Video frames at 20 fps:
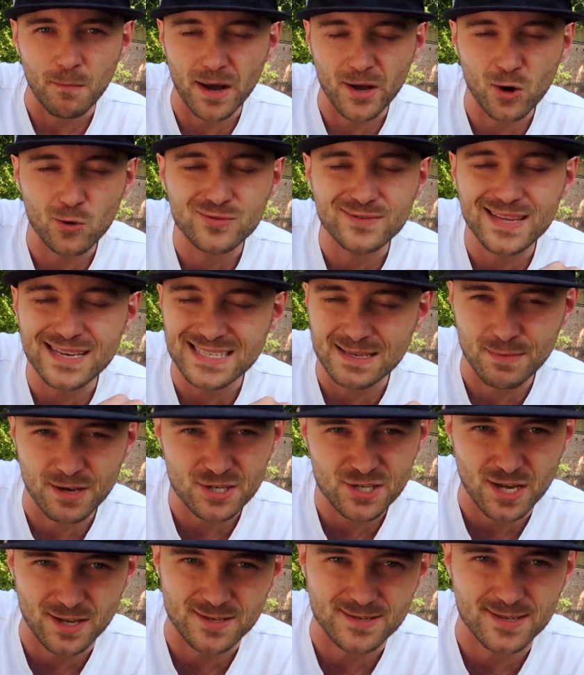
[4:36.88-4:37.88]
mają te
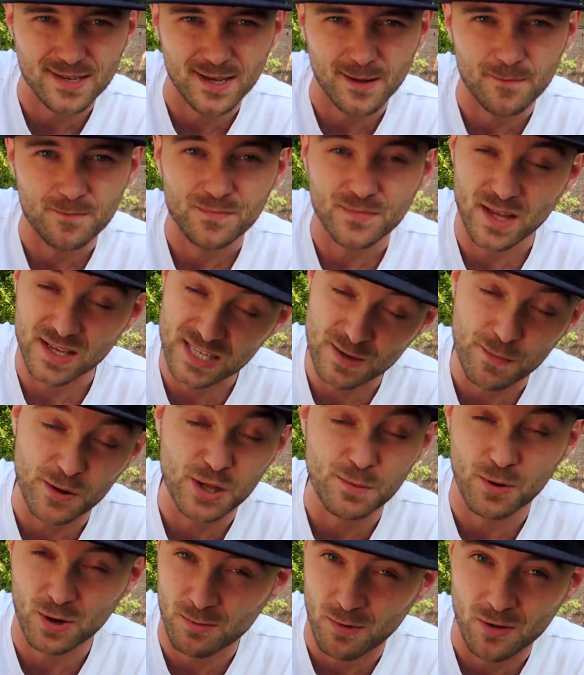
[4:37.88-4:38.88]
same szanse na
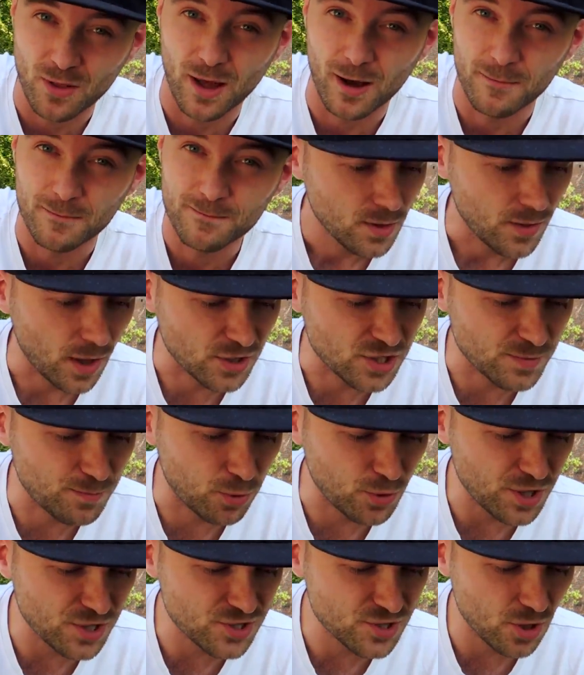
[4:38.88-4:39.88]
zapanie Pokémona. Także
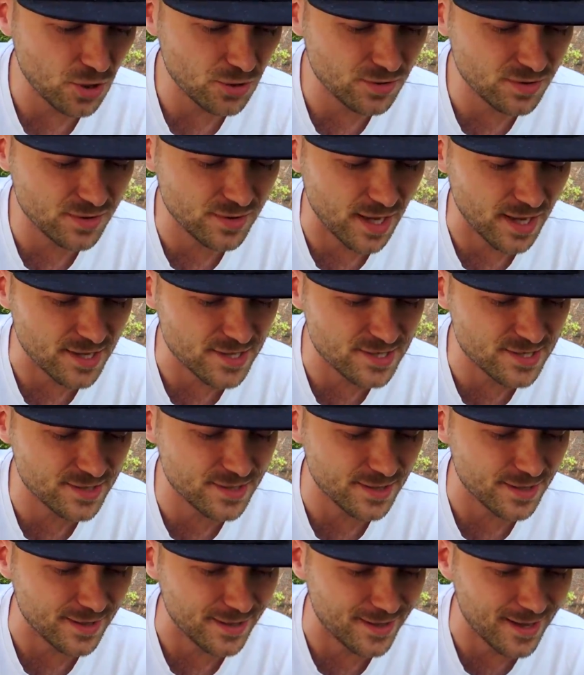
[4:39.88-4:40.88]
póki co test